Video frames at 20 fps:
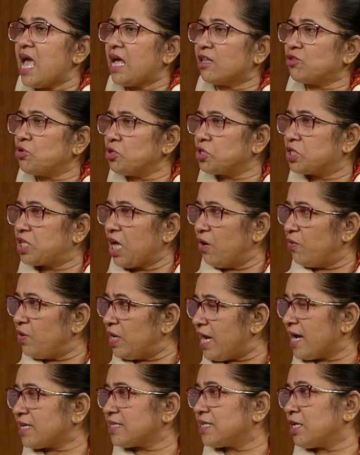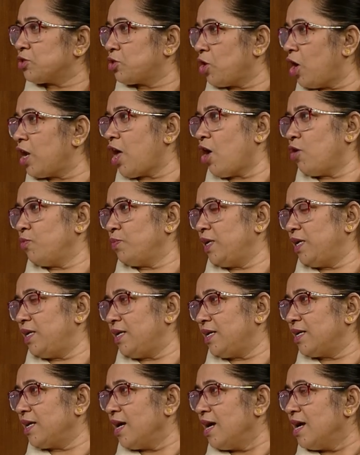এত দেউলে একটা দল আওয়ামী
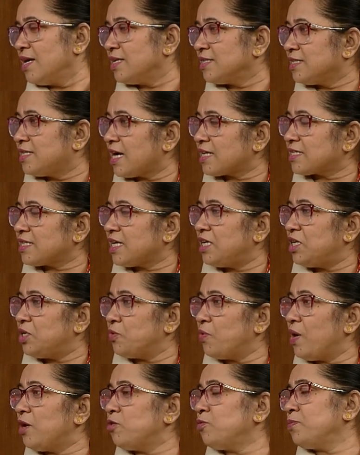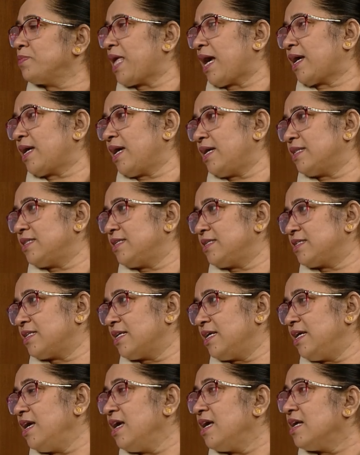লীগ যে একটা হিরো আলম দেখায়
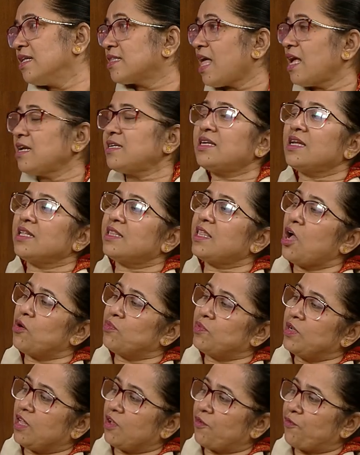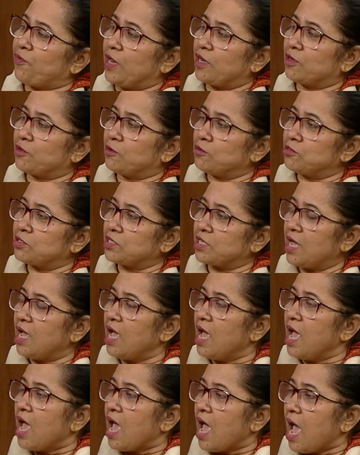দিছে তার সাথে আওয়ামী লীগ ফেল করছে মানে
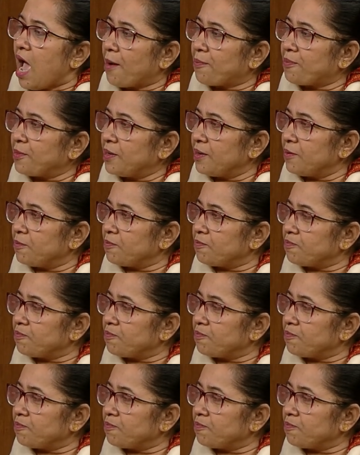হিরো আলম যে আচ্ছা। প্রার্থী